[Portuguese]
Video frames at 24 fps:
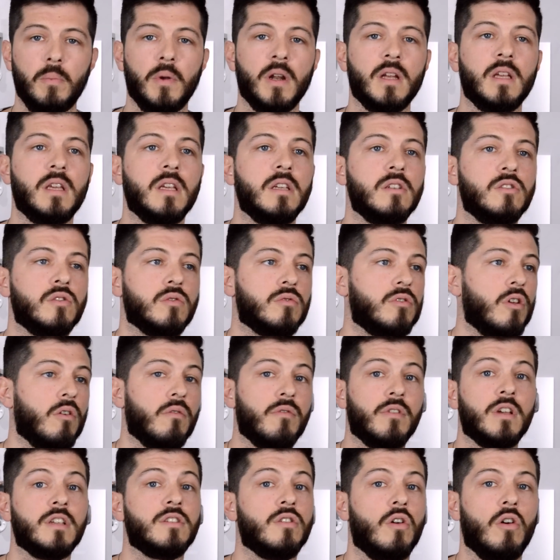para que isso
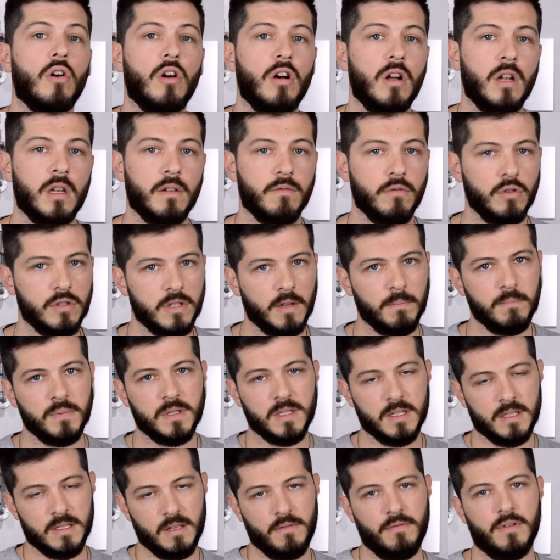talvez role, você
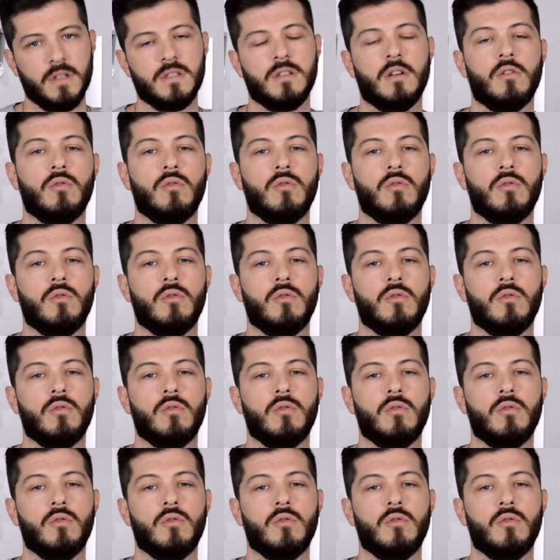precisa fazer